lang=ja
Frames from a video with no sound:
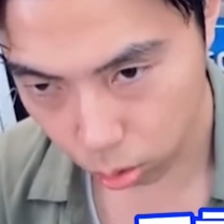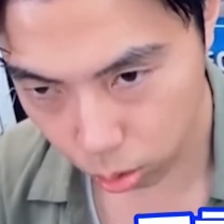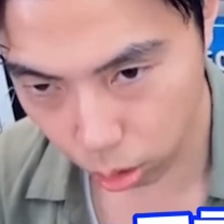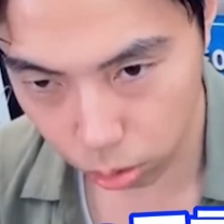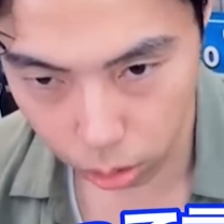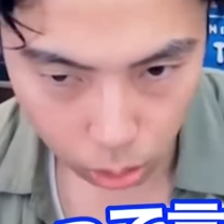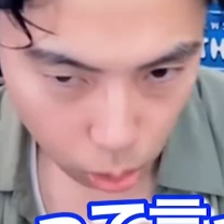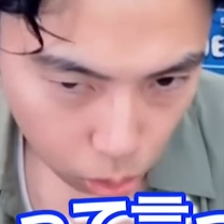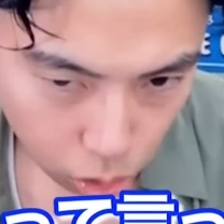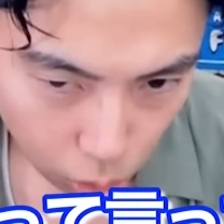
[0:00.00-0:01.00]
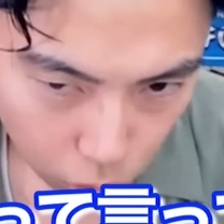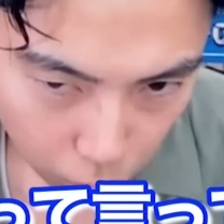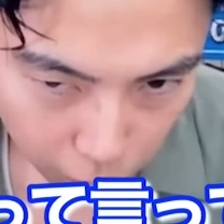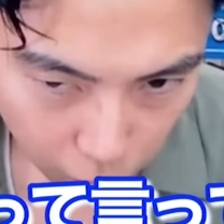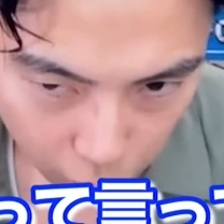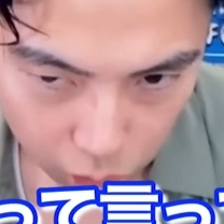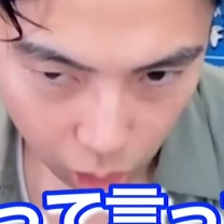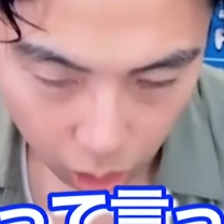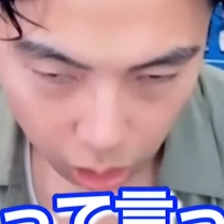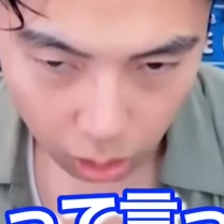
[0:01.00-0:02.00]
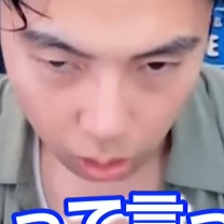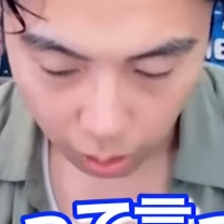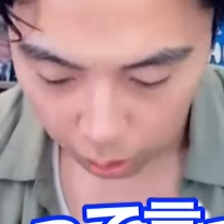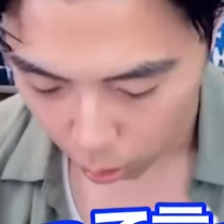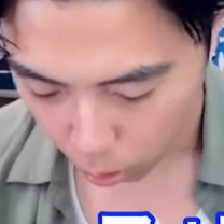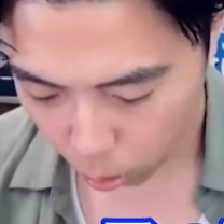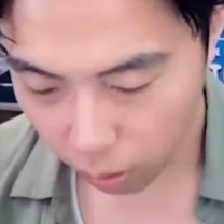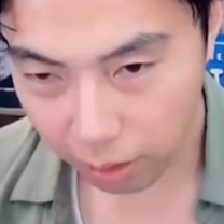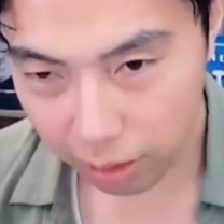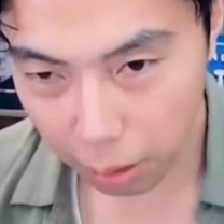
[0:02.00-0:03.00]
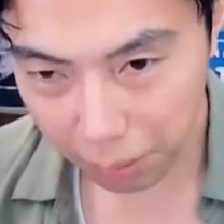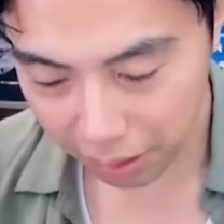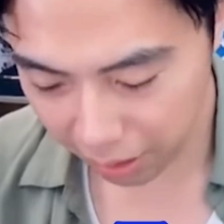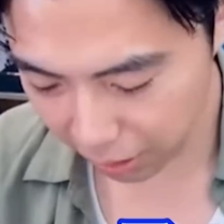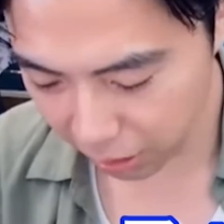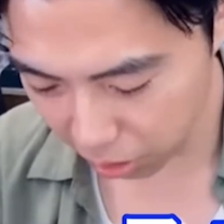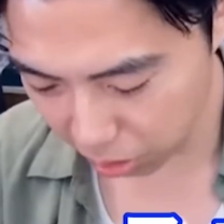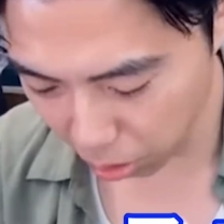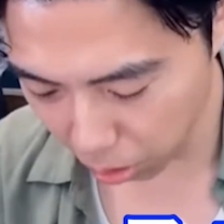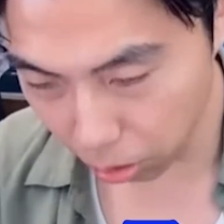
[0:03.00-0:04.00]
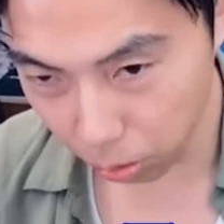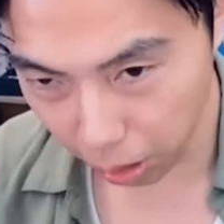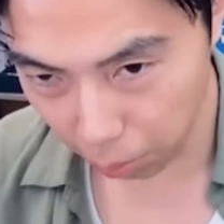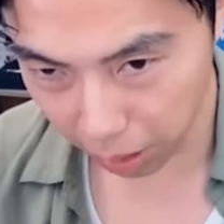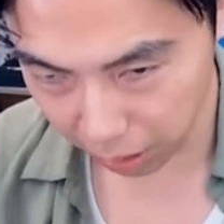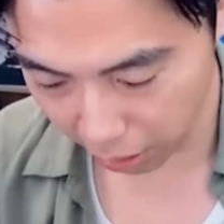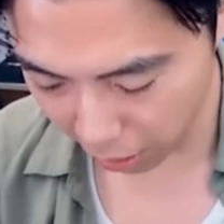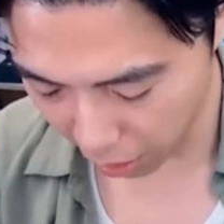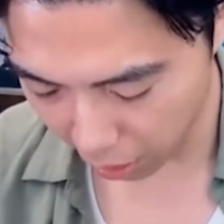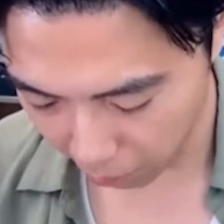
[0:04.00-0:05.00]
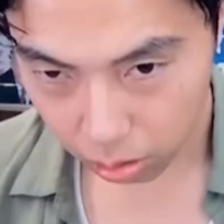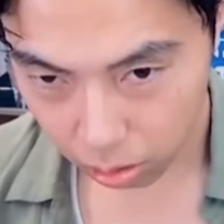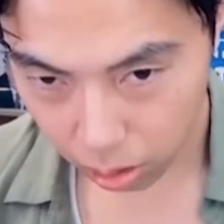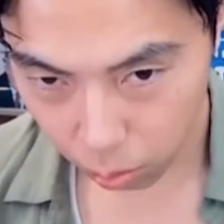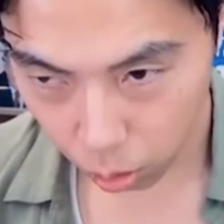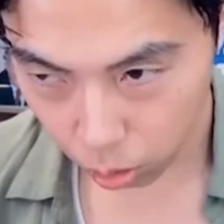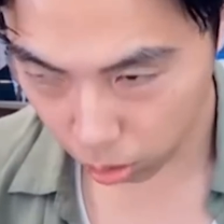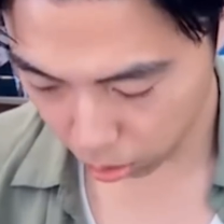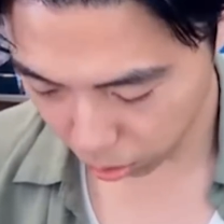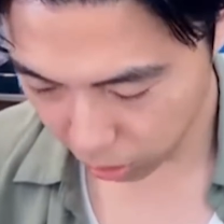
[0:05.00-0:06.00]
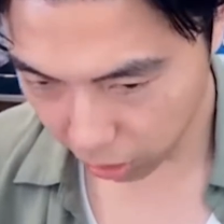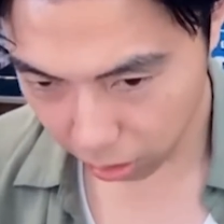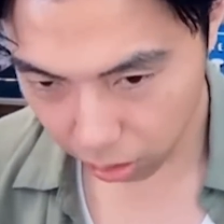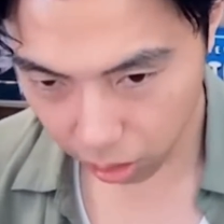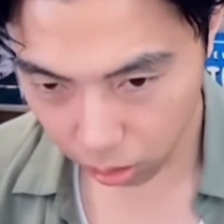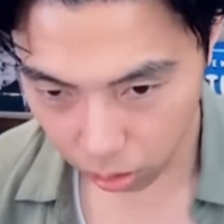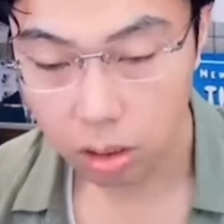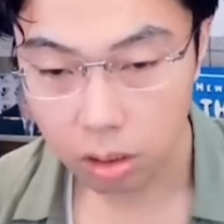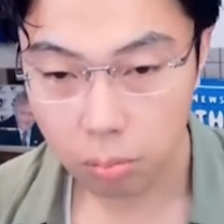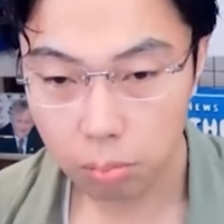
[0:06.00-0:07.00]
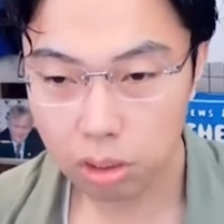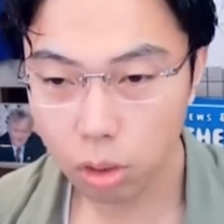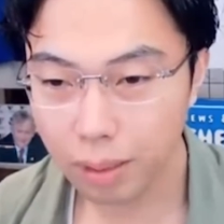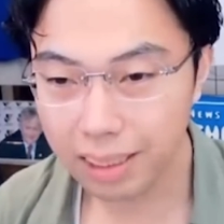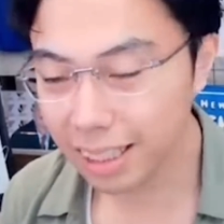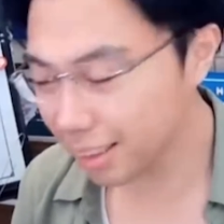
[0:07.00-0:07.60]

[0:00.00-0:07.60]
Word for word: て言って、今日チアゴシューバーいない日じゃん。ホハナ・バディアシルとはまたね、これはもうフィジカル系の。三笘対